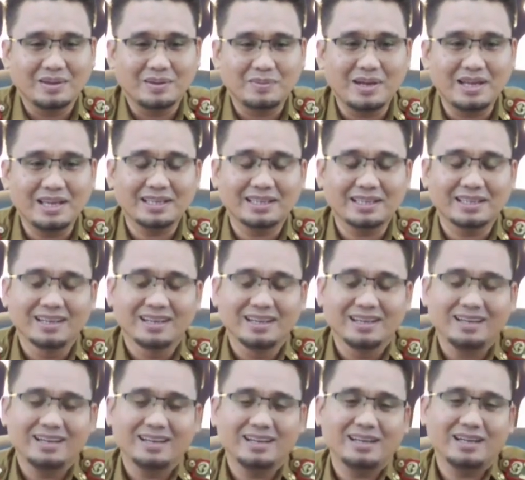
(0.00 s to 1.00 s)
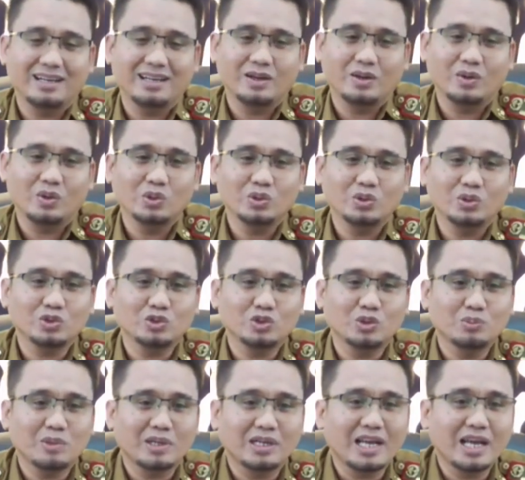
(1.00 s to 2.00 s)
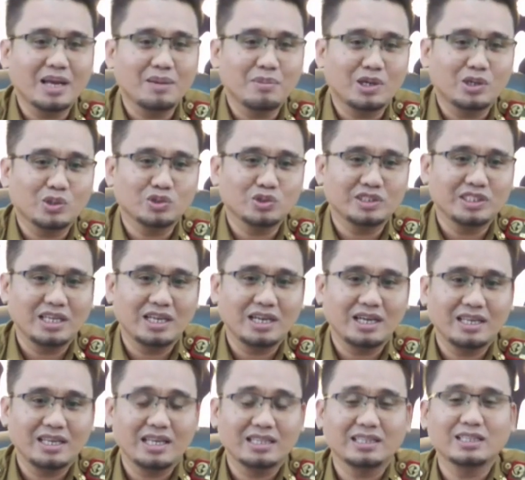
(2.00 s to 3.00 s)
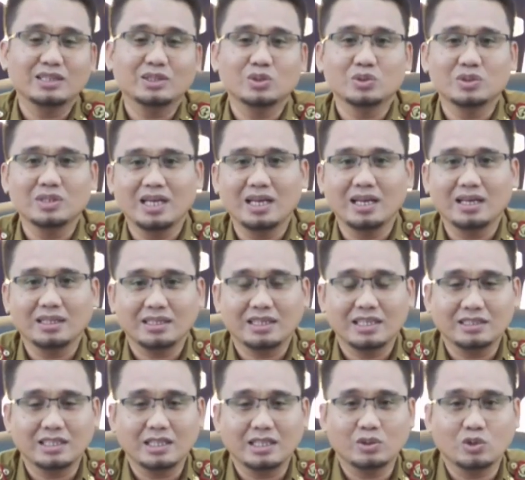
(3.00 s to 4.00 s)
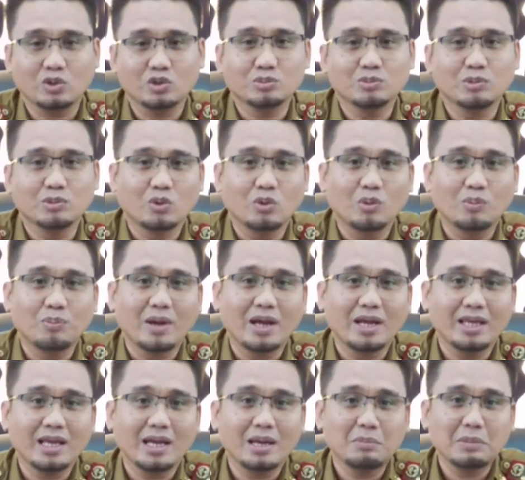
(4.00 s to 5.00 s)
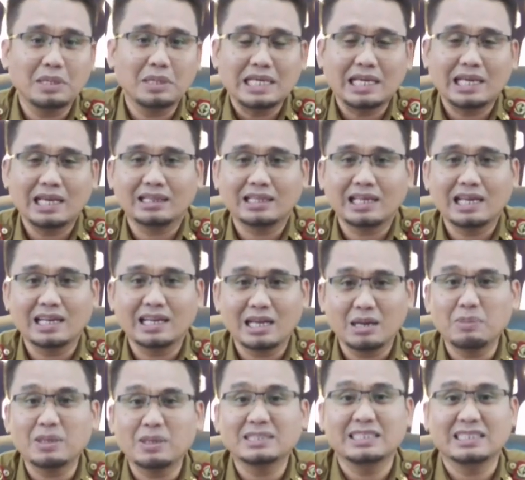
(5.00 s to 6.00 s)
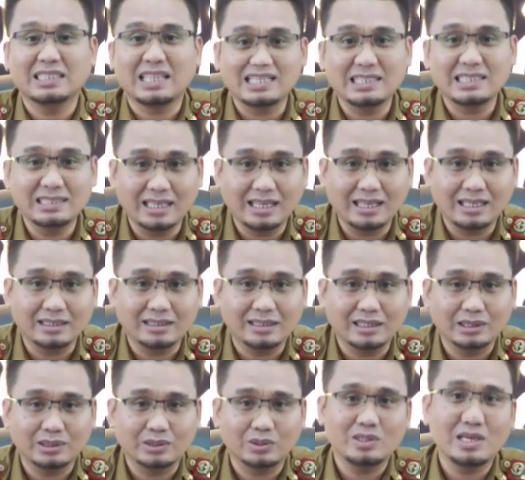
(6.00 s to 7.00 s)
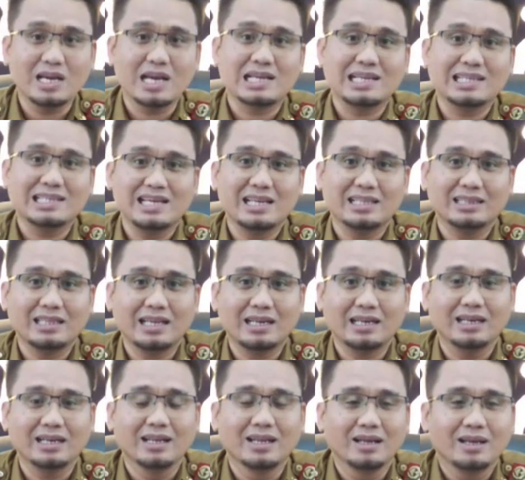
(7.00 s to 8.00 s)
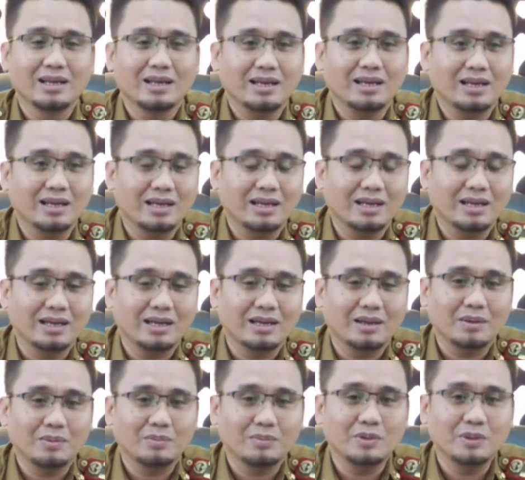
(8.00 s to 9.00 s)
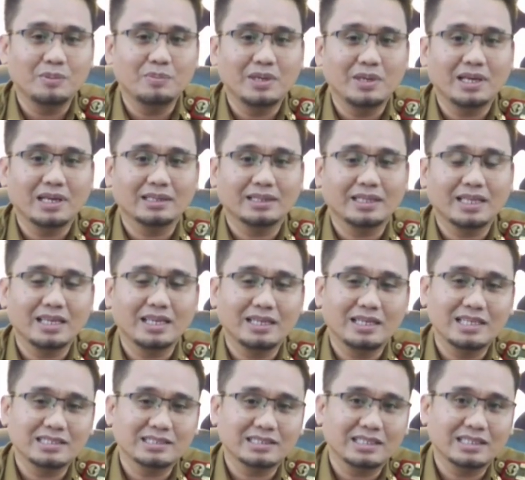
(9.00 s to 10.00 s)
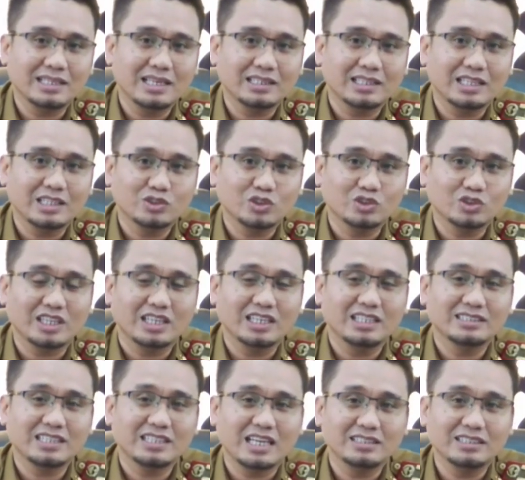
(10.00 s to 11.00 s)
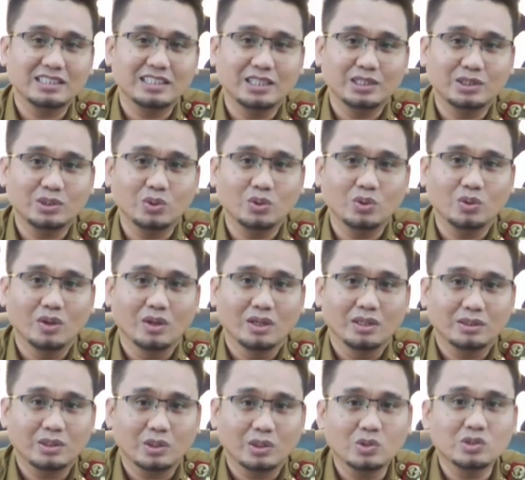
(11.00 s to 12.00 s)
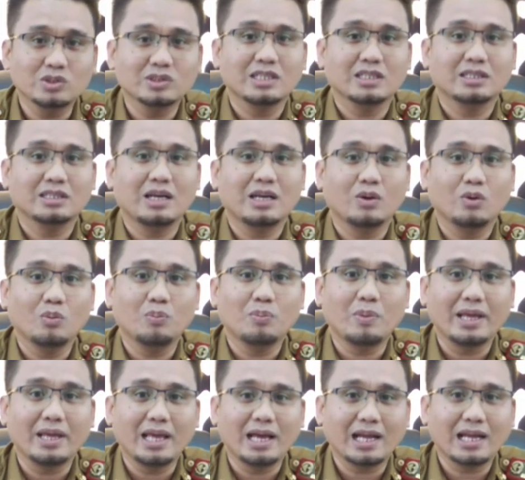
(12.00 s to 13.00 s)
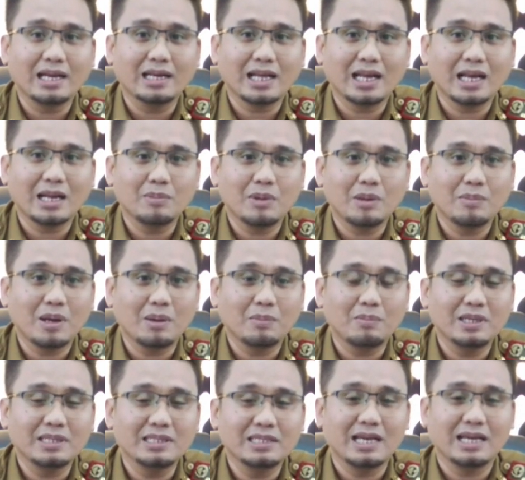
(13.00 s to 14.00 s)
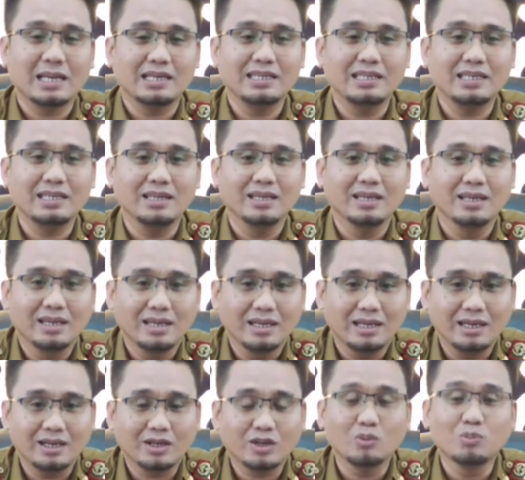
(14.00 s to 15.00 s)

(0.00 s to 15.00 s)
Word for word: Baik, uh, untuk sumber daya manusia ya tentunya kita terus berupaya meningkatkan kapasitasnya. Tentunya kegiatan uh, bimbingan teknis, kegiatan sosialisasi itu terus kita upayakan karena memang menjadi Eh,